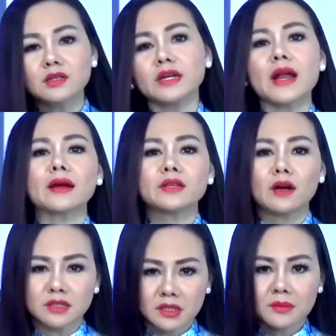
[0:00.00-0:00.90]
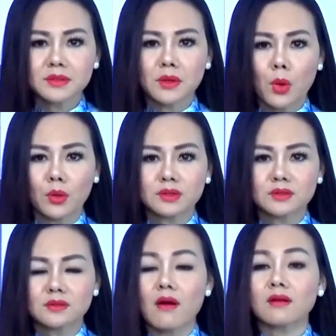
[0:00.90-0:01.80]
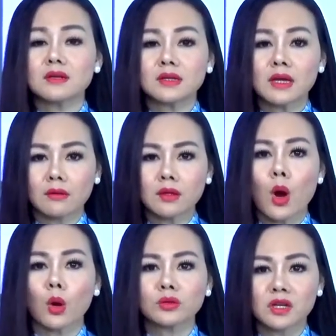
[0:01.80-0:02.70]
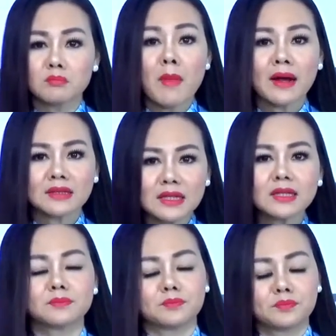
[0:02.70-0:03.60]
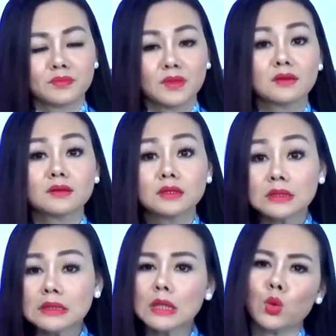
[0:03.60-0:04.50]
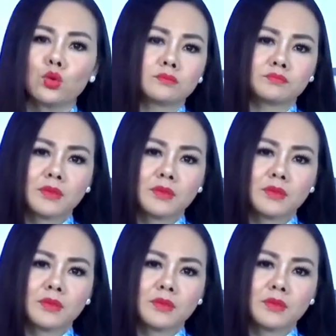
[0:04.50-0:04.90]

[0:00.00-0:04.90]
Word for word: người đang nhận trợ cấp xã hội còn được nhận hỗ trợ bằng tiền, tiền tươi luôn.